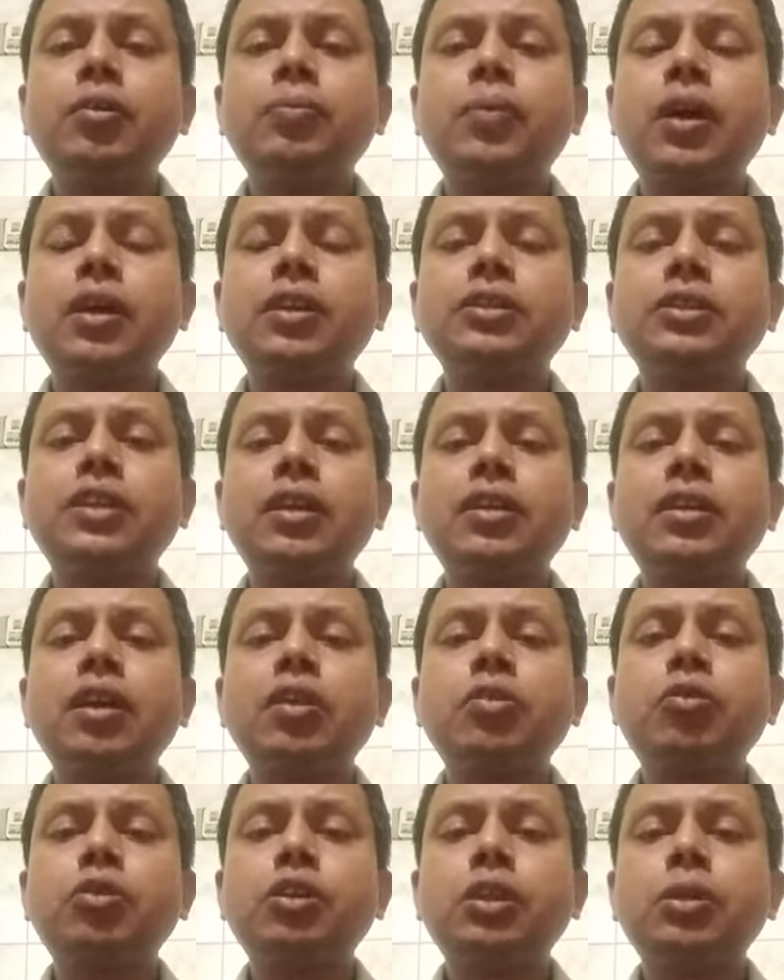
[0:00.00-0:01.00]
বা সেন্ট্রাল
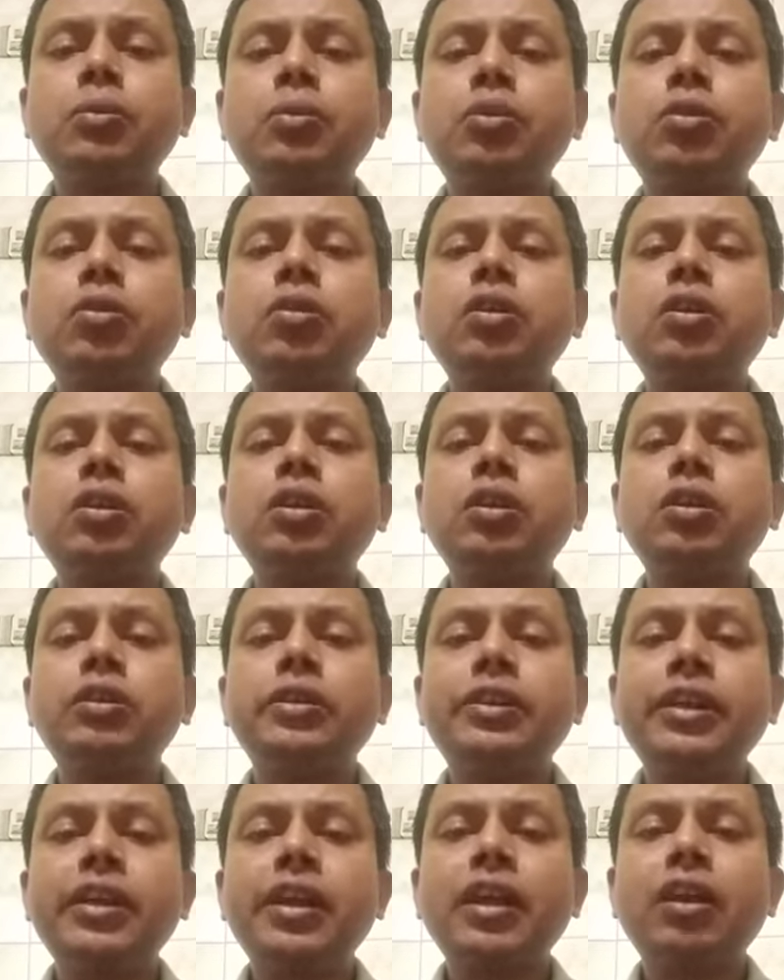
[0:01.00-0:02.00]
কর্তৃপক্ষ
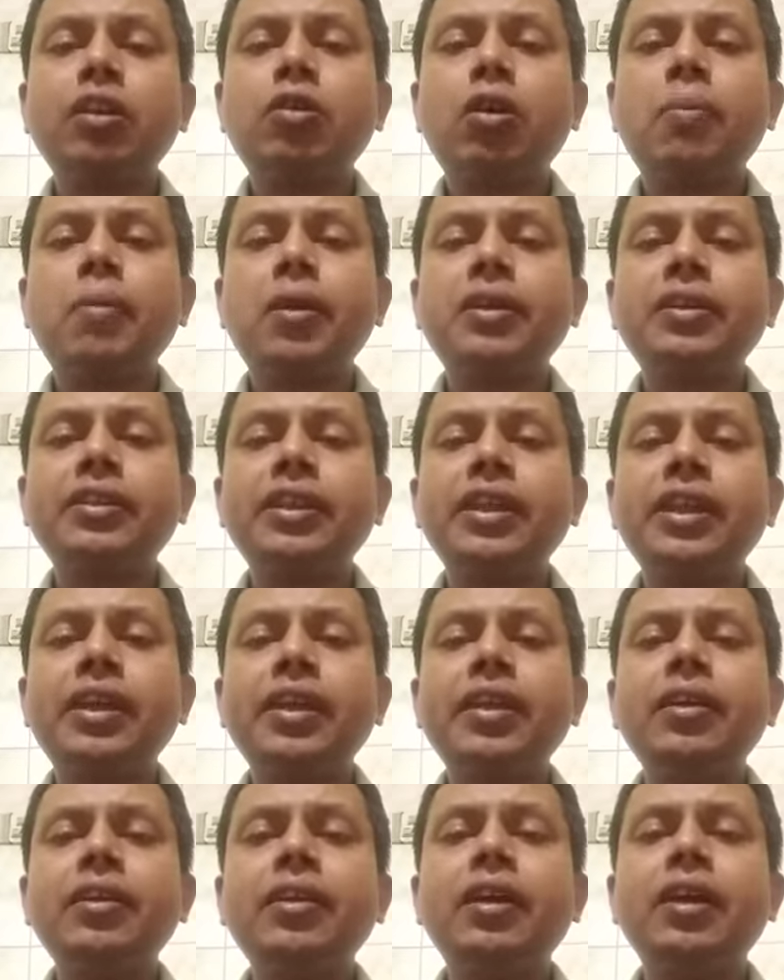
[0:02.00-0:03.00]
ডিরেক্ট কমান্ড দিয়ে
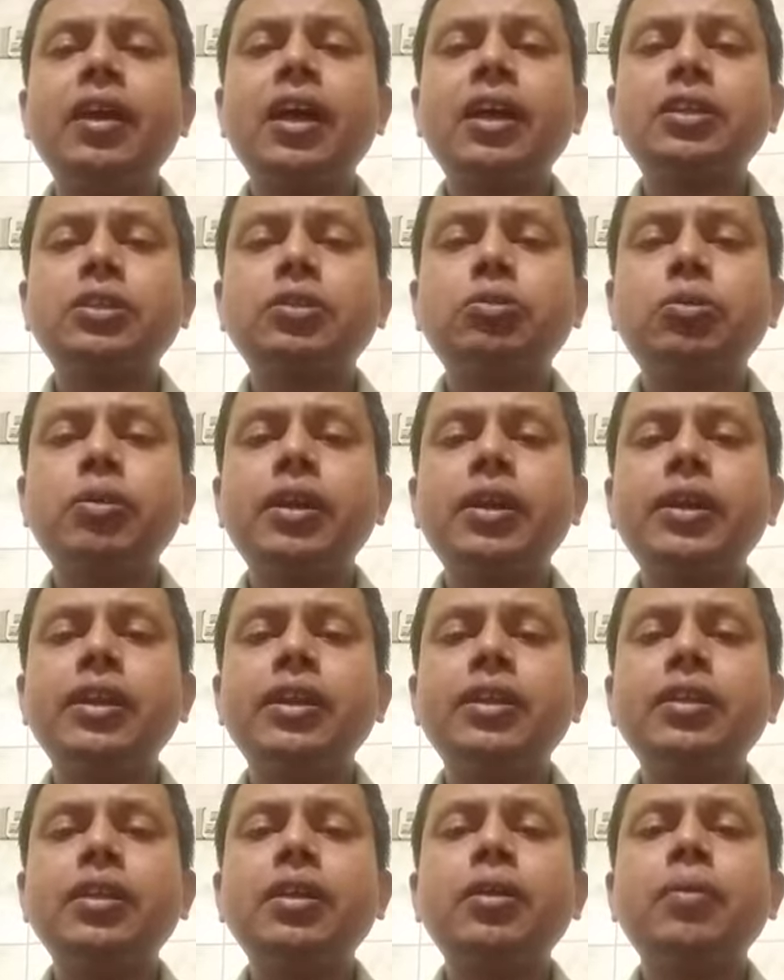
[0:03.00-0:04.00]
কাজ করে নি
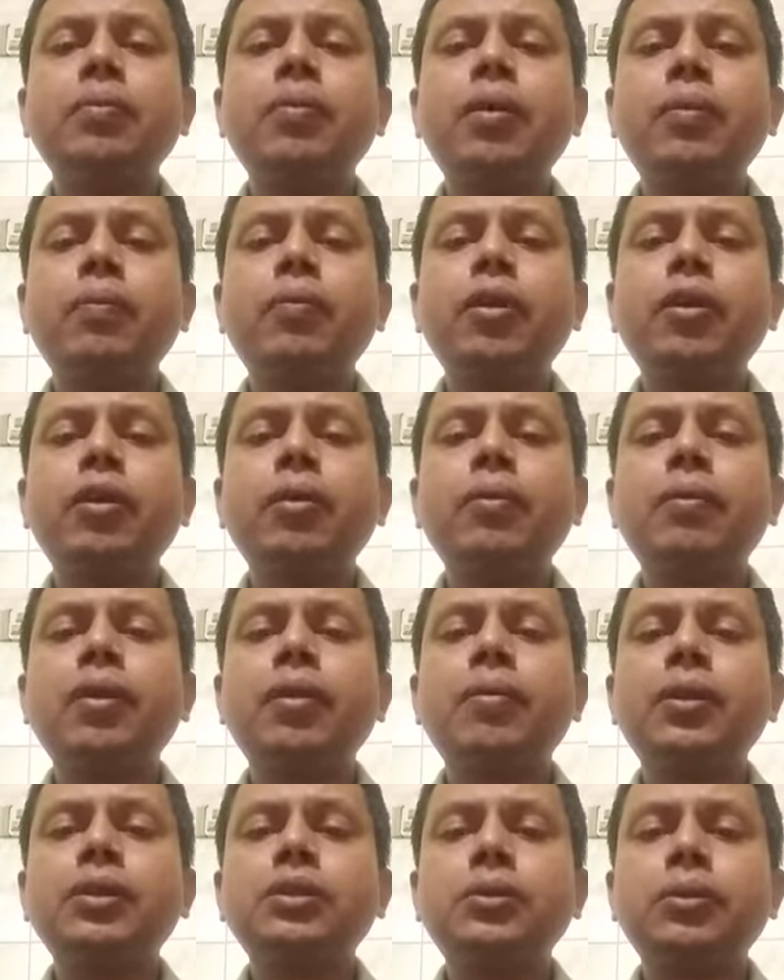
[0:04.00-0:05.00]
বা পরিকল্পনা
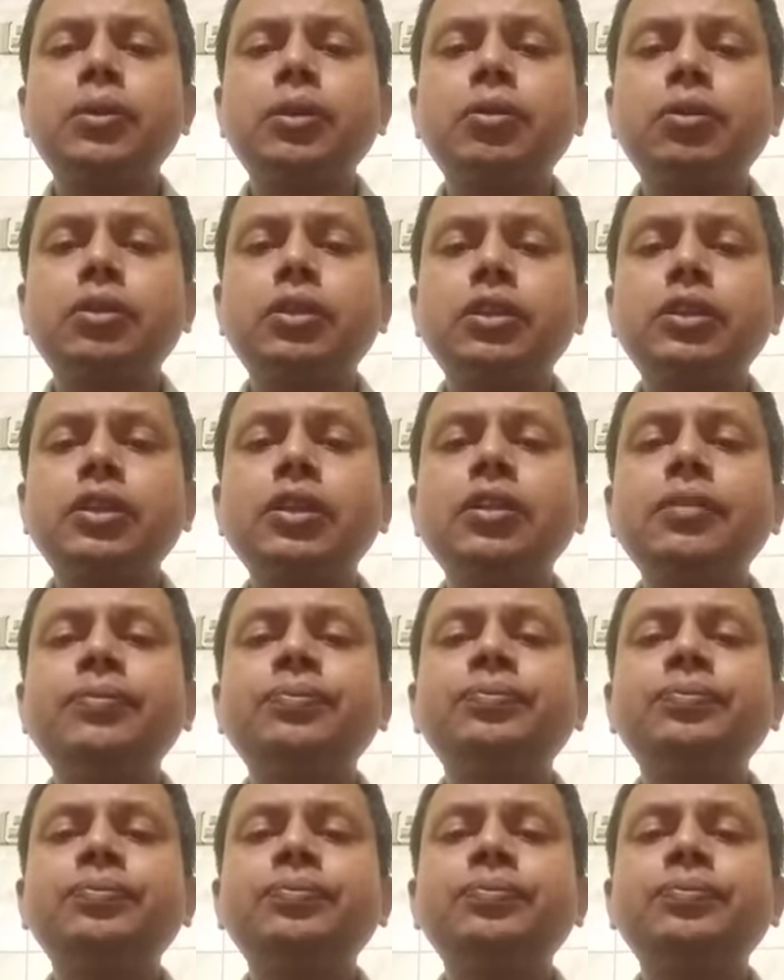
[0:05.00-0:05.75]
বাস্তবায়ন করতেছে